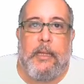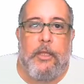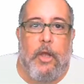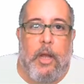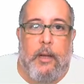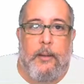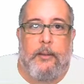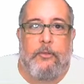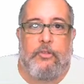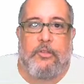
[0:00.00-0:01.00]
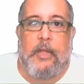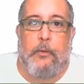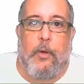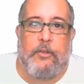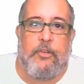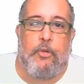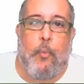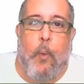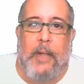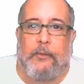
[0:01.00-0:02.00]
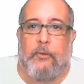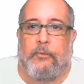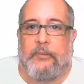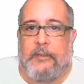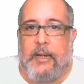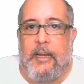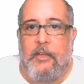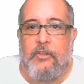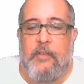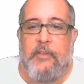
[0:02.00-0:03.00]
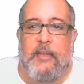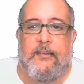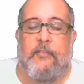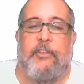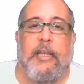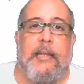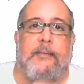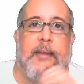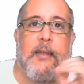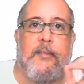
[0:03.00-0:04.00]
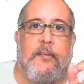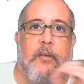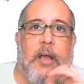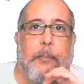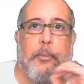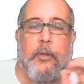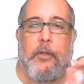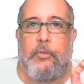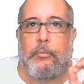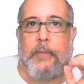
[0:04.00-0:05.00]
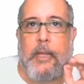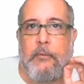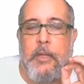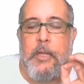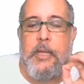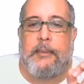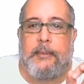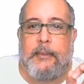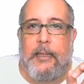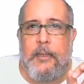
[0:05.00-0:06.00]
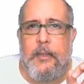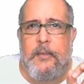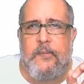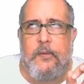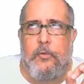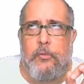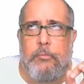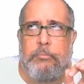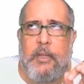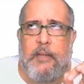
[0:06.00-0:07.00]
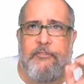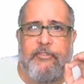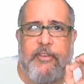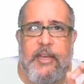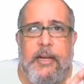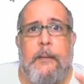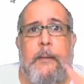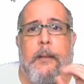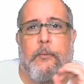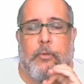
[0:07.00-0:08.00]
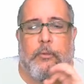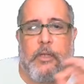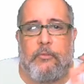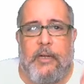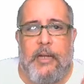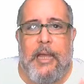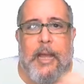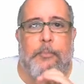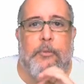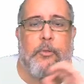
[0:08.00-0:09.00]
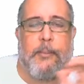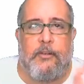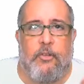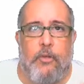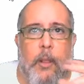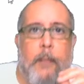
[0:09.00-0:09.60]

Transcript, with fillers: aí, ó. Star Wars Squadron, trailer de revelação. Foi aquele trailerzinho rápido que eles soltaram na segunda-feira. Soltaram um trailer rápido só pra gente